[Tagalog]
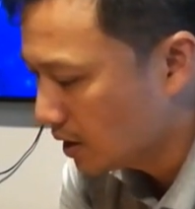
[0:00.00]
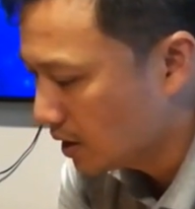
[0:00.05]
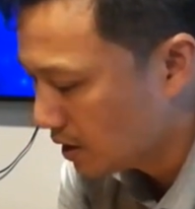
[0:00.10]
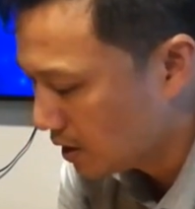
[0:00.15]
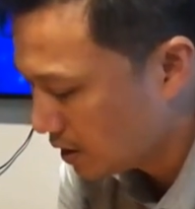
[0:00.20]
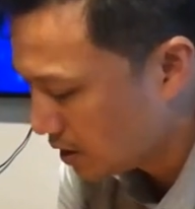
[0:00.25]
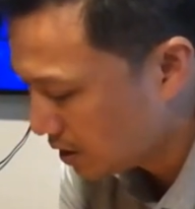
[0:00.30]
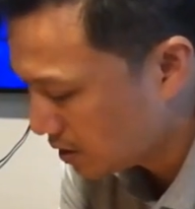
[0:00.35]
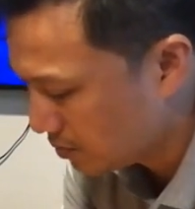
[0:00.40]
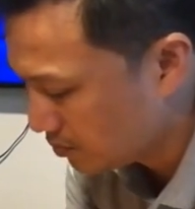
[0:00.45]

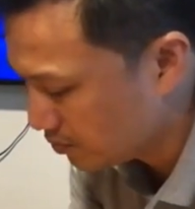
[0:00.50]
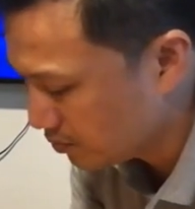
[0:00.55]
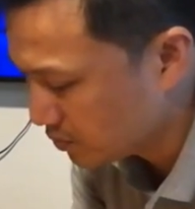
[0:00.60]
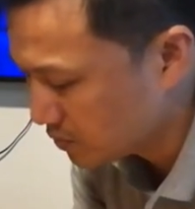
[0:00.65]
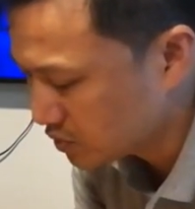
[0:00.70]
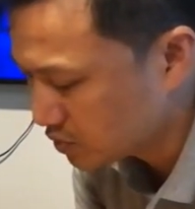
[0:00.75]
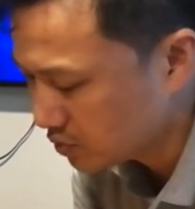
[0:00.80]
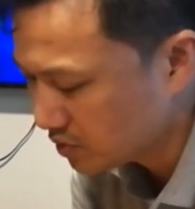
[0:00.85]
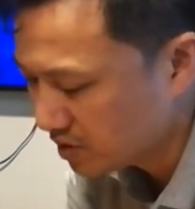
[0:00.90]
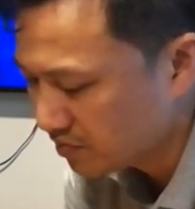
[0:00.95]
Um,
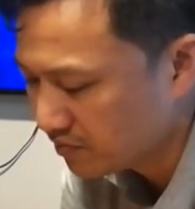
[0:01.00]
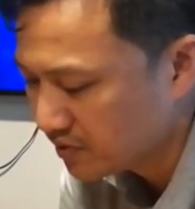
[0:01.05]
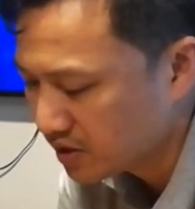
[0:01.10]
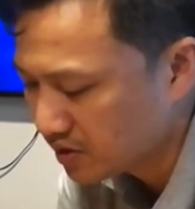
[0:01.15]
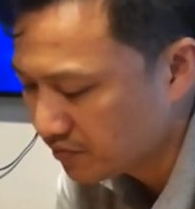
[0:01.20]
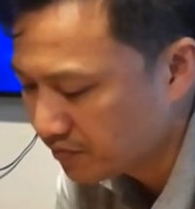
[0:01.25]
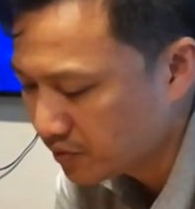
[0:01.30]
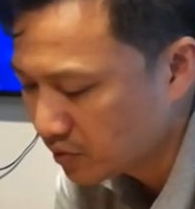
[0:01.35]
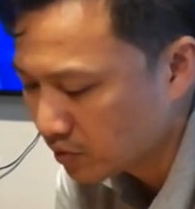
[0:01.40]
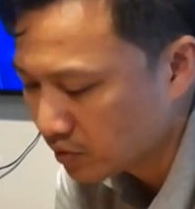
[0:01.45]
so, even
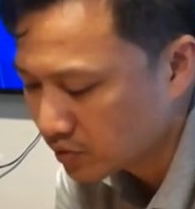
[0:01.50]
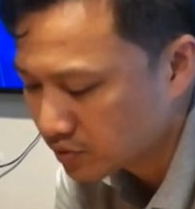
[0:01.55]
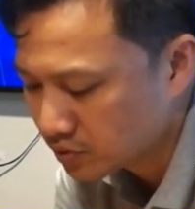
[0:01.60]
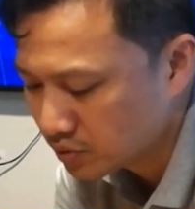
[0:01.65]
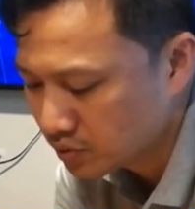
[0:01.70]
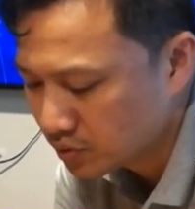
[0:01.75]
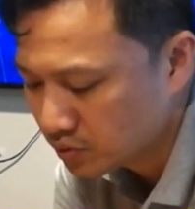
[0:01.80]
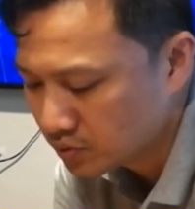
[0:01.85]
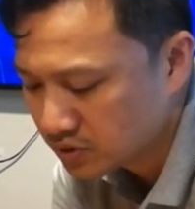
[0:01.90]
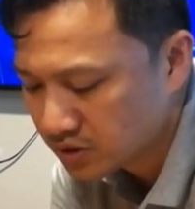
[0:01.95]
if you
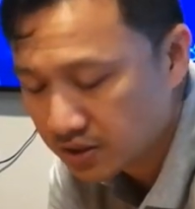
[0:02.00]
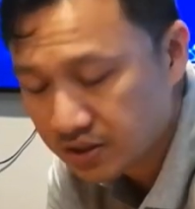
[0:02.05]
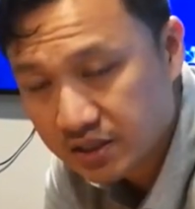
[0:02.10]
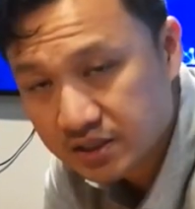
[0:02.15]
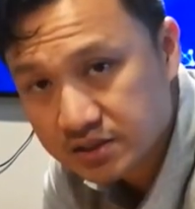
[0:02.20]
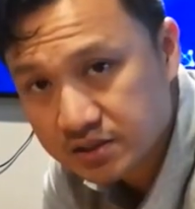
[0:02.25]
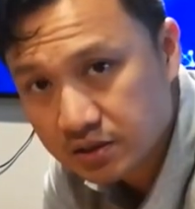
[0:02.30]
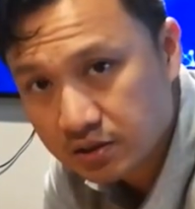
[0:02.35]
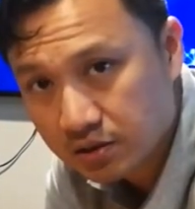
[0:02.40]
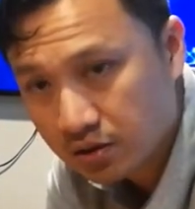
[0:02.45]
also use an
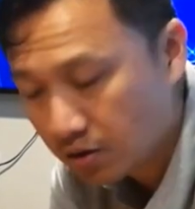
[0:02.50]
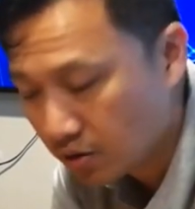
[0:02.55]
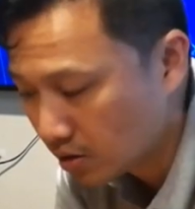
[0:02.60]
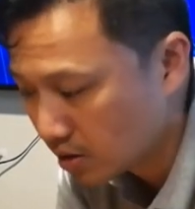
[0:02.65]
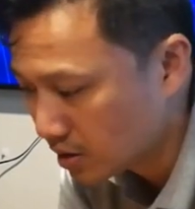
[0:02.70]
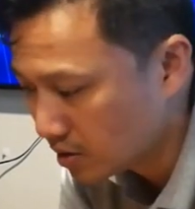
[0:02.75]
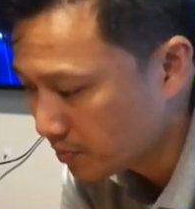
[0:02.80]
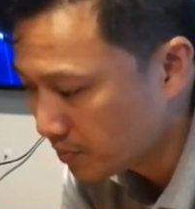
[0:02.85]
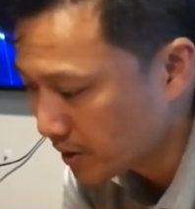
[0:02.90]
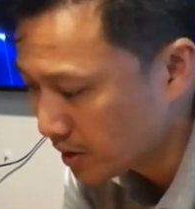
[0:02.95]

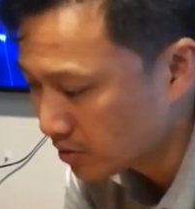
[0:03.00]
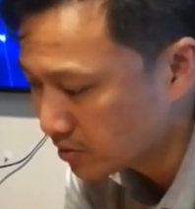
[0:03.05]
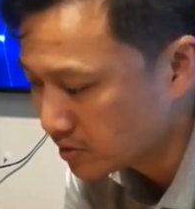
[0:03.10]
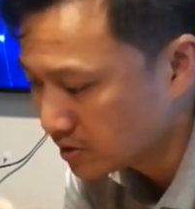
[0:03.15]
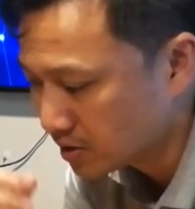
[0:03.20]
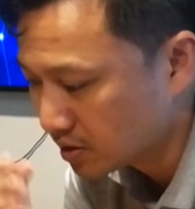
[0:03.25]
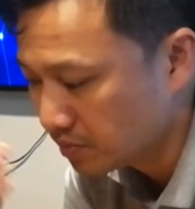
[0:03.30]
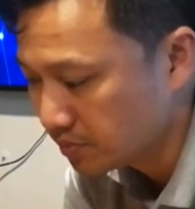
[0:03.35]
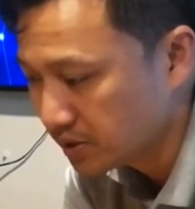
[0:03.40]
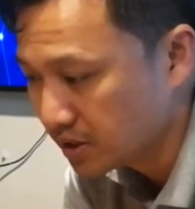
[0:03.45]
XLR, pero
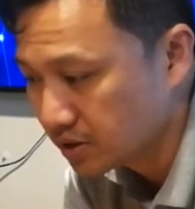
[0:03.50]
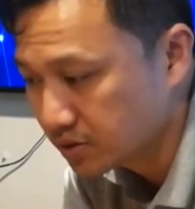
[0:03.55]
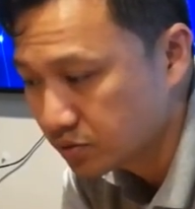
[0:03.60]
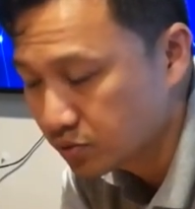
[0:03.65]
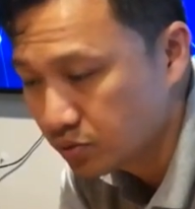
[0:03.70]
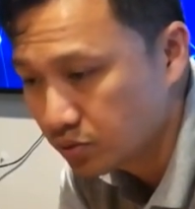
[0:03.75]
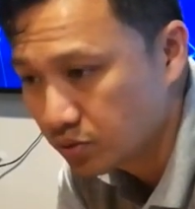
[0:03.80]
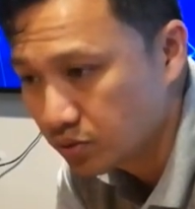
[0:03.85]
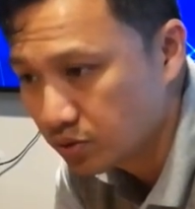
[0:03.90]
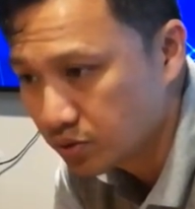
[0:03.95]
sa kabilang
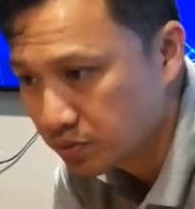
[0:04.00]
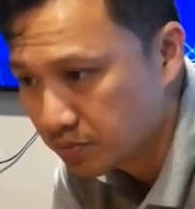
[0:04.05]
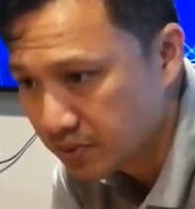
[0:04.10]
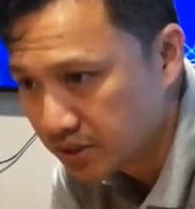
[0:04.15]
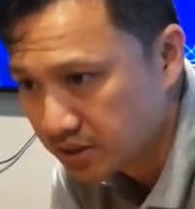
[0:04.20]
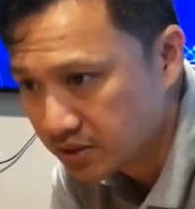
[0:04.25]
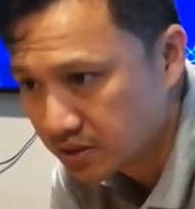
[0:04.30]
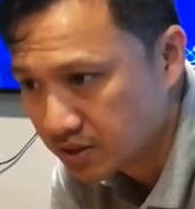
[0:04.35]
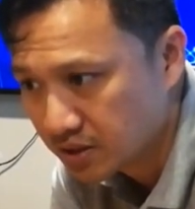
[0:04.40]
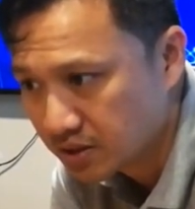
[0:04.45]
dulo, you
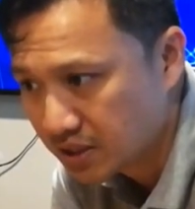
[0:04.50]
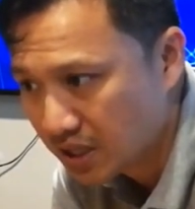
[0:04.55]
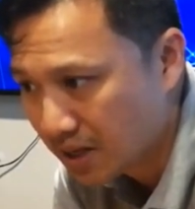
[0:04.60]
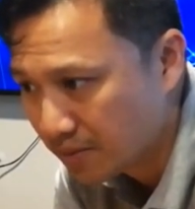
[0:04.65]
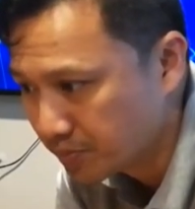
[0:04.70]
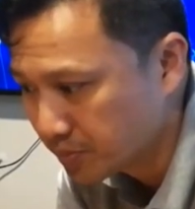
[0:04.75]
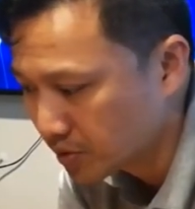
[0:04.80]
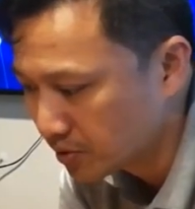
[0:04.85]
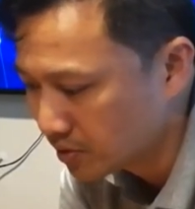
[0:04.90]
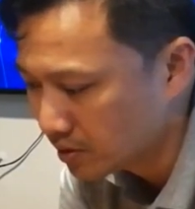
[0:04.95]
made an
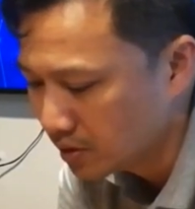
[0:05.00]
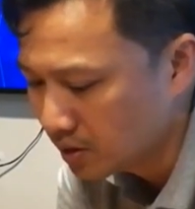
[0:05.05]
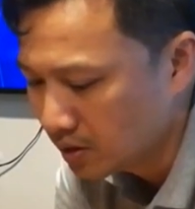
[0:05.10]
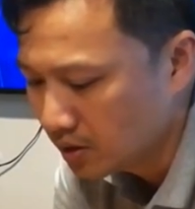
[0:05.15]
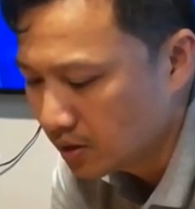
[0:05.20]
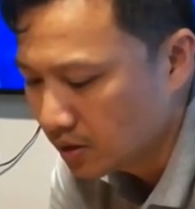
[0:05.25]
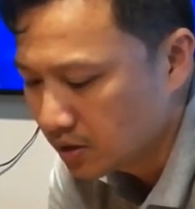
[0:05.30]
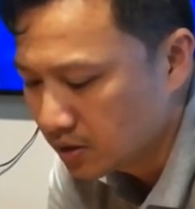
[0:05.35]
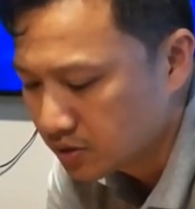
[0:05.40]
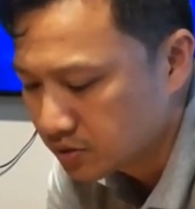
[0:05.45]
adapter.
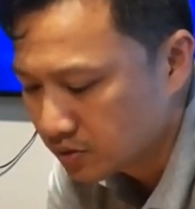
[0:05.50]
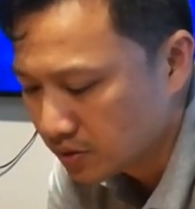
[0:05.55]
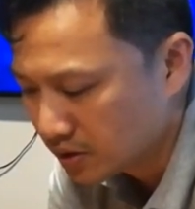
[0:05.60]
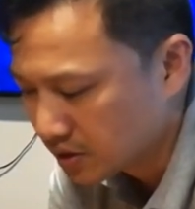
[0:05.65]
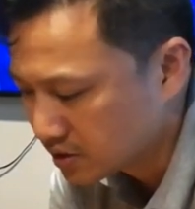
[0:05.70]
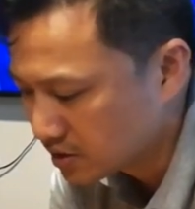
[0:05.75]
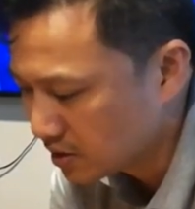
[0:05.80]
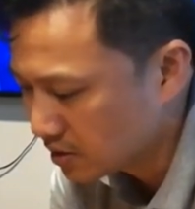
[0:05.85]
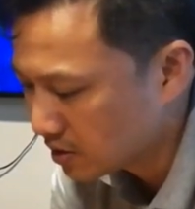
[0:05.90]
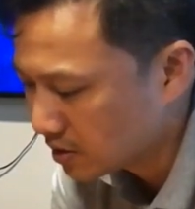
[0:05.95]
So,
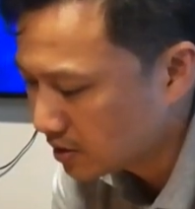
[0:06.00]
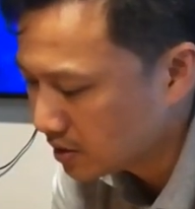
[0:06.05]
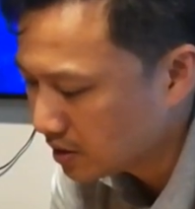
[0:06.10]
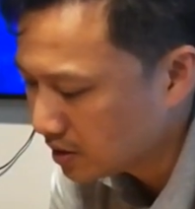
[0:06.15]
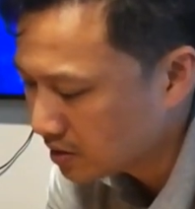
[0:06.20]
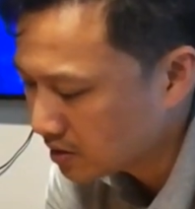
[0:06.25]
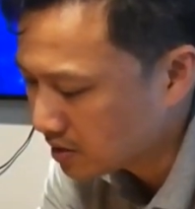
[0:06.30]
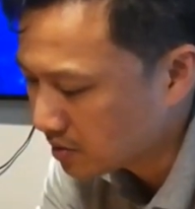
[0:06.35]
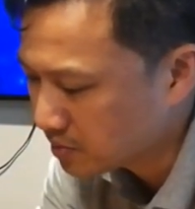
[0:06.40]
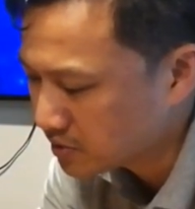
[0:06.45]
XLR
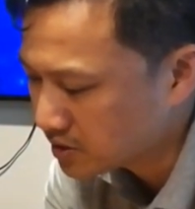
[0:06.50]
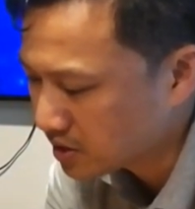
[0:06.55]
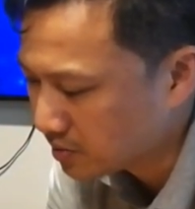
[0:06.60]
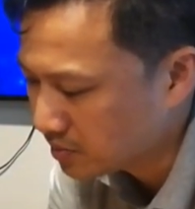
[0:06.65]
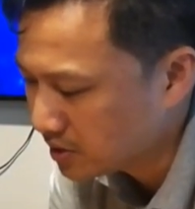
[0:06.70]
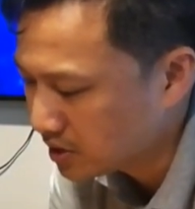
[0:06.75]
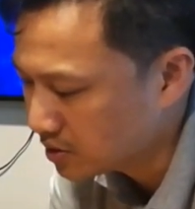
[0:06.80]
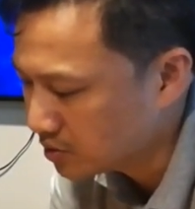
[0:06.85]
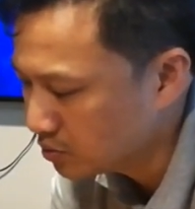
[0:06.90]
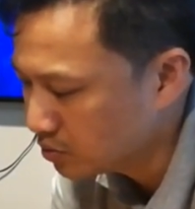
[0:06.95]
yan, tapos sa
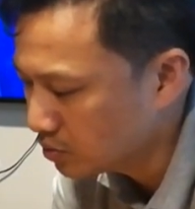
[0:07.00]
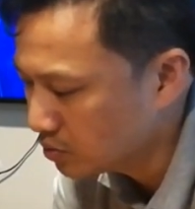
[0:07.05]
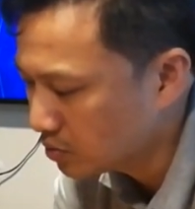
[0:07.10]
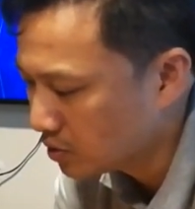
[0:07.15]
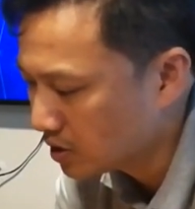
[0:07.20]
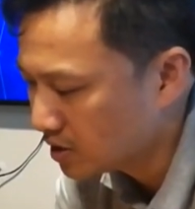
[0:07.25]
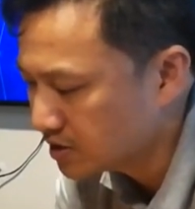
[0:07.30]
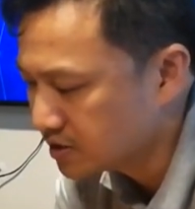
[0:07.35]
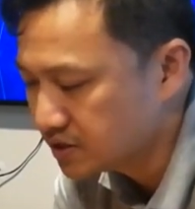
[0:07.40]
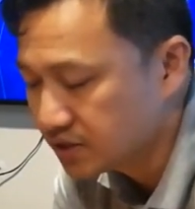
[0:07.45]
kabilang
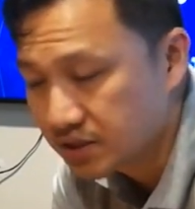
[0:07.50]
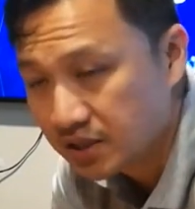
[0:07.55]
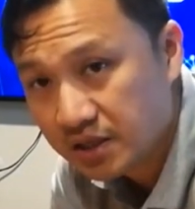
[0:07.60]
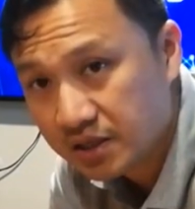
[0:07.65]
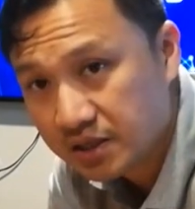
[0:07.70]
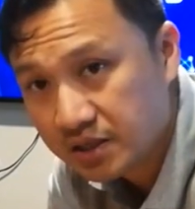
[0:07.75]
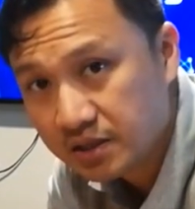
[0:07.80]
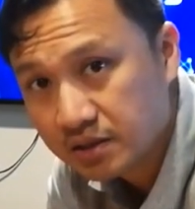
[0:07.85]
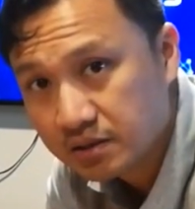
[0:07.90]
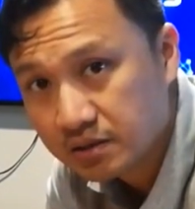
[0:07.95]
dulo,
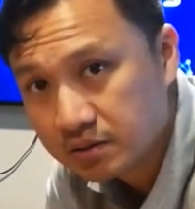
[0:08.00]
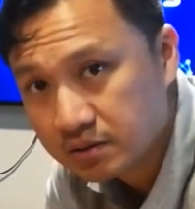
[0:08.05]
RCA,